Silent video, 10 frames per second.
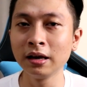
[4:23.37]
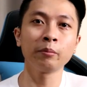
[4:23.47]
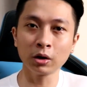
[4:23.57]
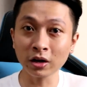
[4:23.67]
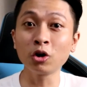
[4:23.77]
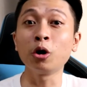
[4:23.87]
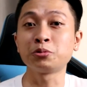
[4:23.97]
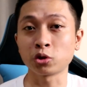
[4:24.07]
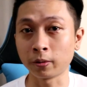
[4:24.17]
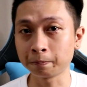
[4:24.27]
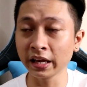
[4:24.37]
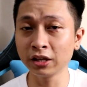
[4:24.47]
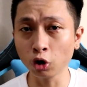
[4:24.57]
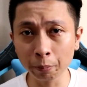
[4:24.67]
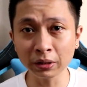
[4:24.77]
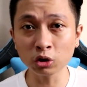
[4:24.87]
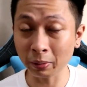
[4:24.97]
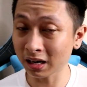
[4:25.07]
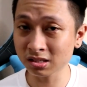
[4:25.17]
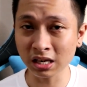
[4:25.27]
Meron kayong option and open to
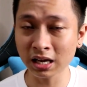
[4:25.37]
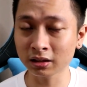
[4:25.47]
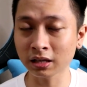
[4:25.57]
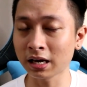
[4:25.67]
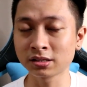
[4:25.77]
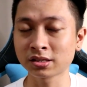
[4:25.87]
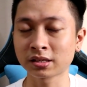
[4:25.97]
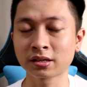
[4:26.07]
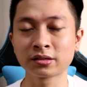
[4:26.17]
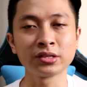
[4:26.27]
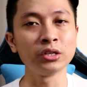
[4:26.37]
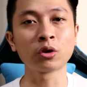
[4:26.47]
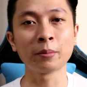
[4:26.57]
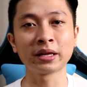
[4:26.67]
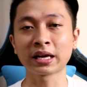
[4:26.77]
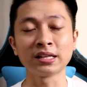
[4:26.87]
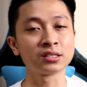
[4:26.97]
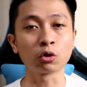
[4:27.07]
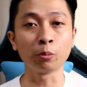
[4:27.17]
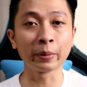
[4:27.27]
para sa lahat at kahit sino ka man, kahit
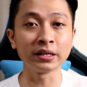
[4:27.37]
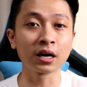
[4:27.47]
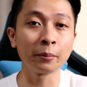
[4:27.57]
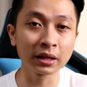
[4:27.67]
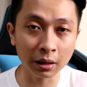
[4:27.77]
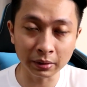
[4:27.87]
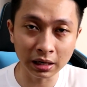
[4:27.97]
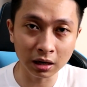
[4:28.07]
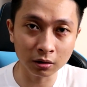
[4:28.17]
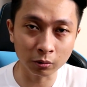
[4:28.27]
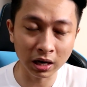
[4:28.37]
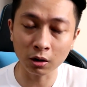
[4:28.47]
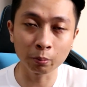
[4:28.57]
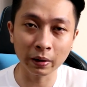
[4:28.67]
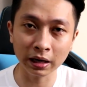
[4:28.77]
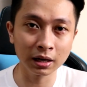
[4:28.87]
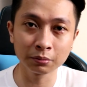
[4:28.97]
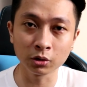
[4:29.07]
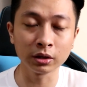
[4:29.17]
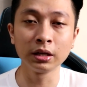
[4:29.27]
sang kumpanya ka man kabilang, wala akong
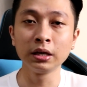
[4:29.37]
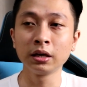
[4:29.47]
pakialam doon.